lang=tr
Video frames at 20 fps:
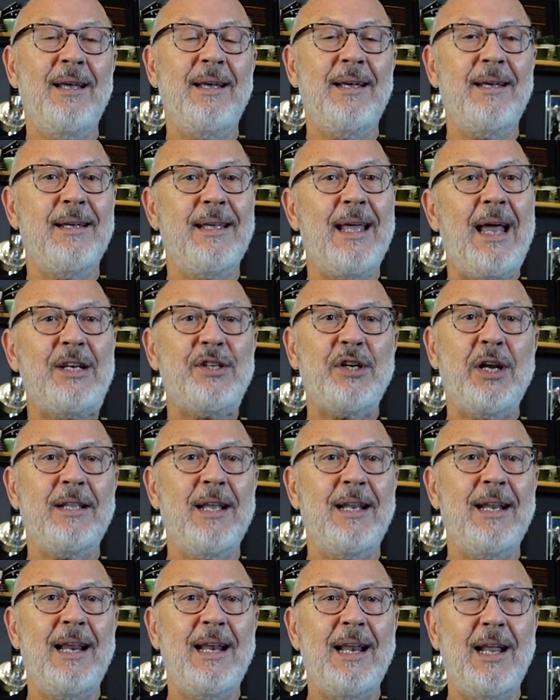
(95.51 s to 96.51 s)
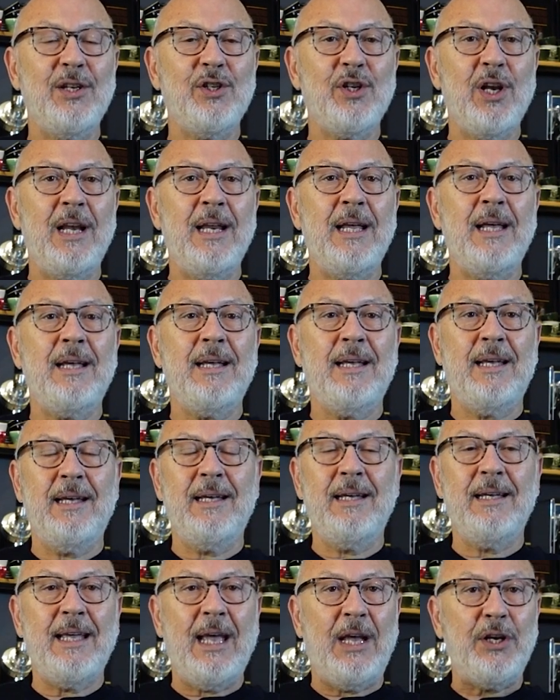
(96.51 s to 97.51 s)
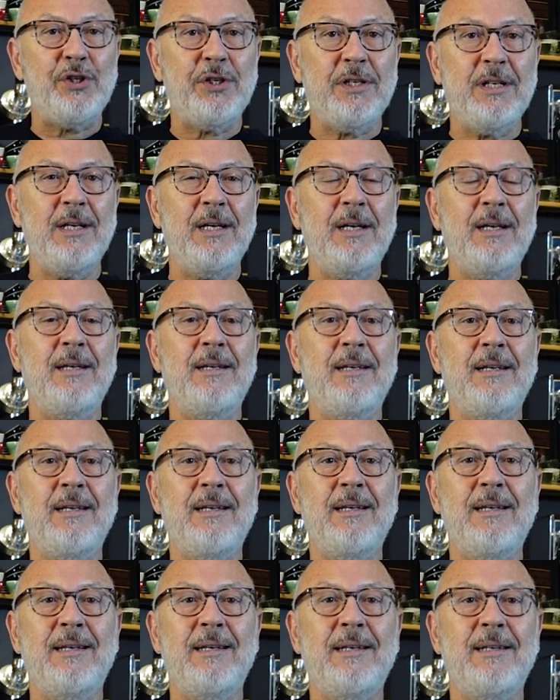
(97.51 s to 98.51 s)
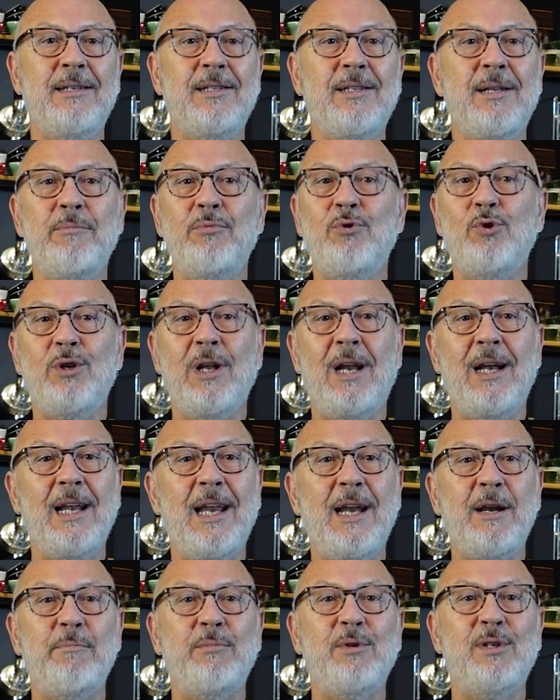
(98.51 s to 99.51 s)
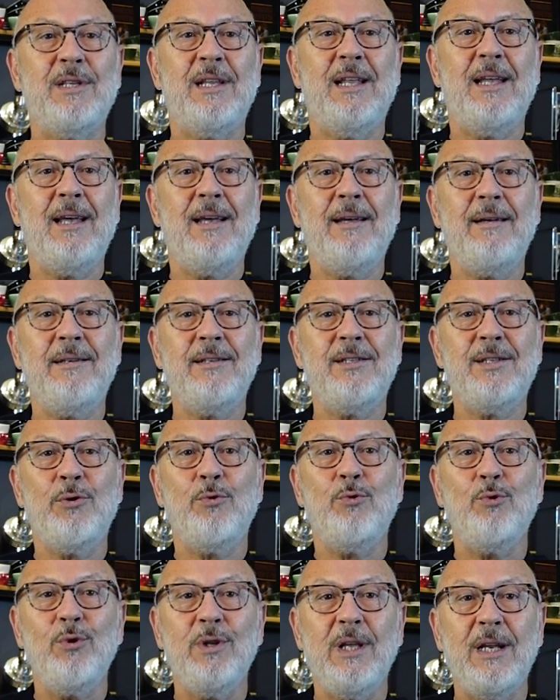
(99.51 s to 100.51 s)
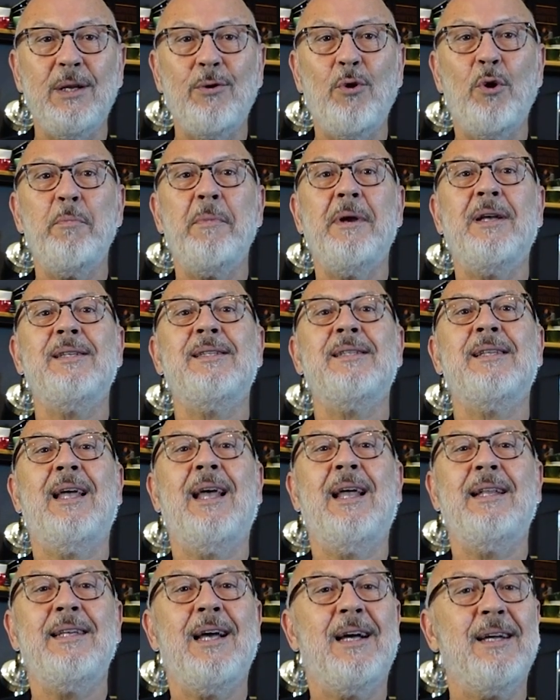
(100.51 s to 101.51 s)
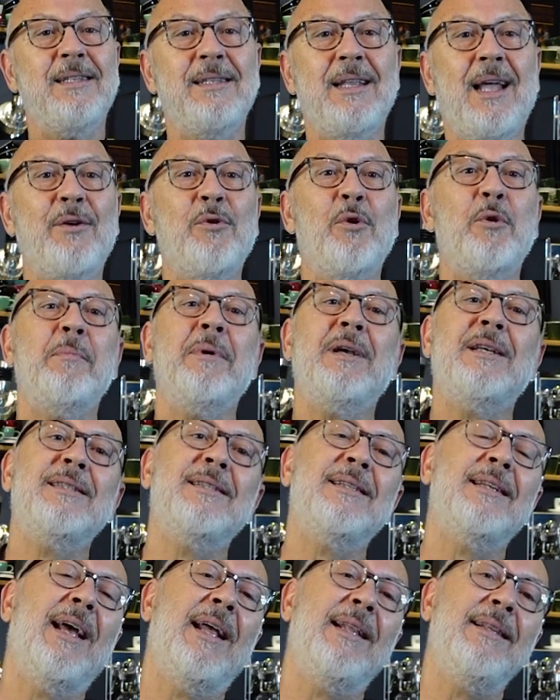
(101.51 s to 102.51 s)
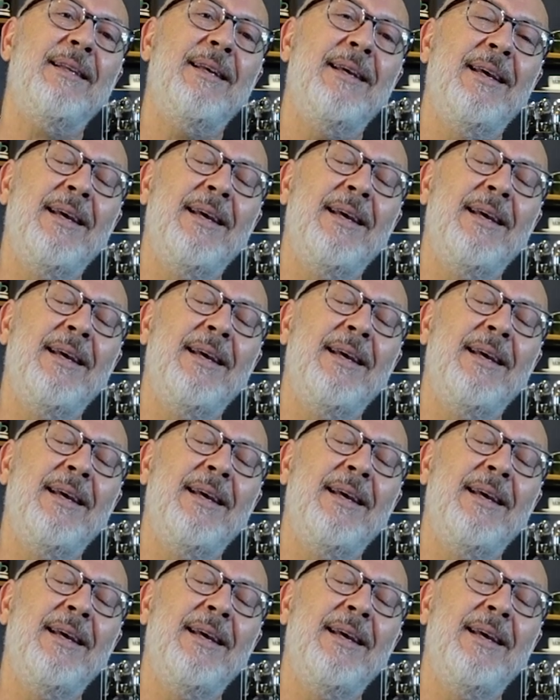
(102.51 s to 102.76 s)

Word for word: E, gerçekten eğlenceli e, geçti. E, işte müşterilerimizle, işte ürünleri görmek isteyen, yakından görmek isteyen,